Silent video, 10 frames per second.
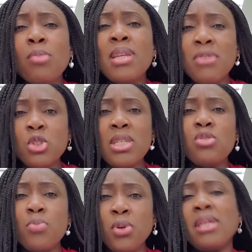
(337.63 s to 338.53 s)
comme
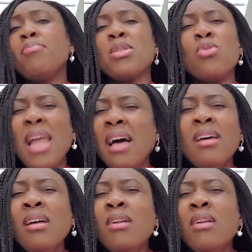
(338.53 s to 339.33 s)
l'évangéliste banqué. parce que là,